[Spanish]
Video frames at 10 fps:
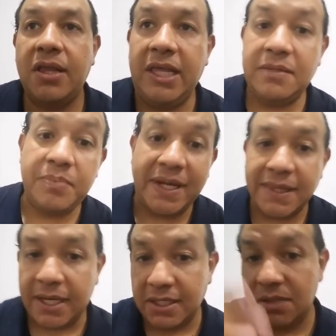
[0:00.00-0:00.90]

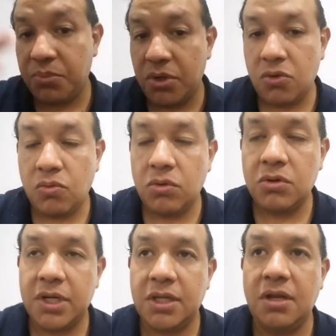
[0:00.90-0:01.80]
despertar ese poder
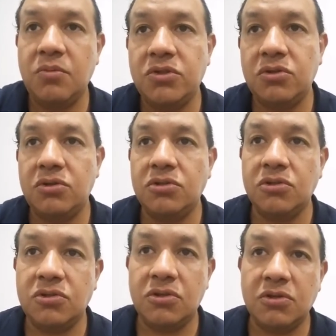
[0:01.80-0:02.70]
oculto que tenemos todos
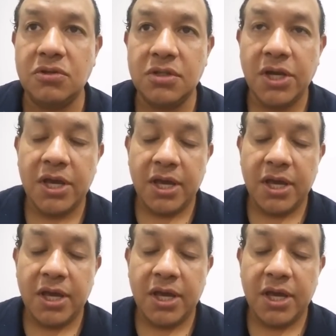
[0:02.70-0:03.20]
nosotros.